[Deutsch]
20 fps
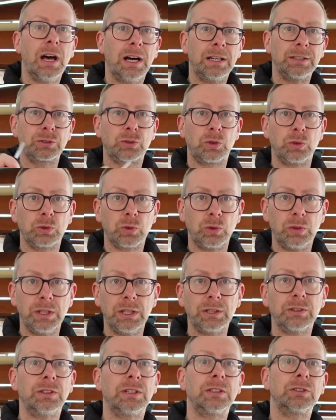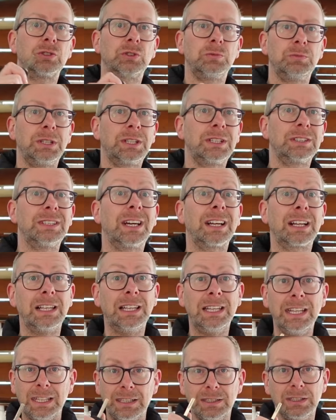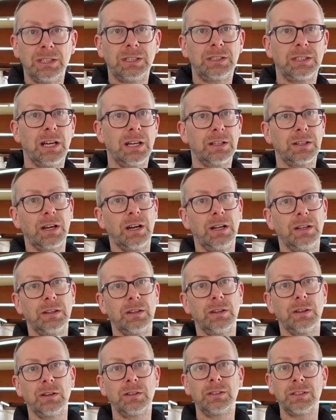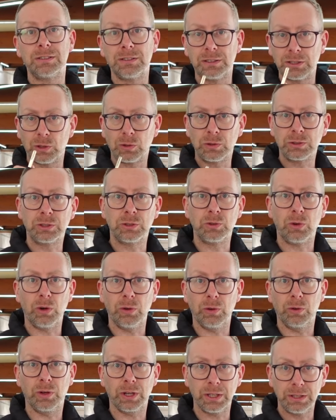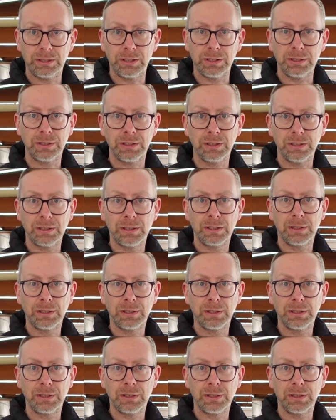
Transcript: Hast kontrolliert und hast zu mir gesagt, liegt nicht daran, äh, die Sicherung ist in Ordnung, richtig?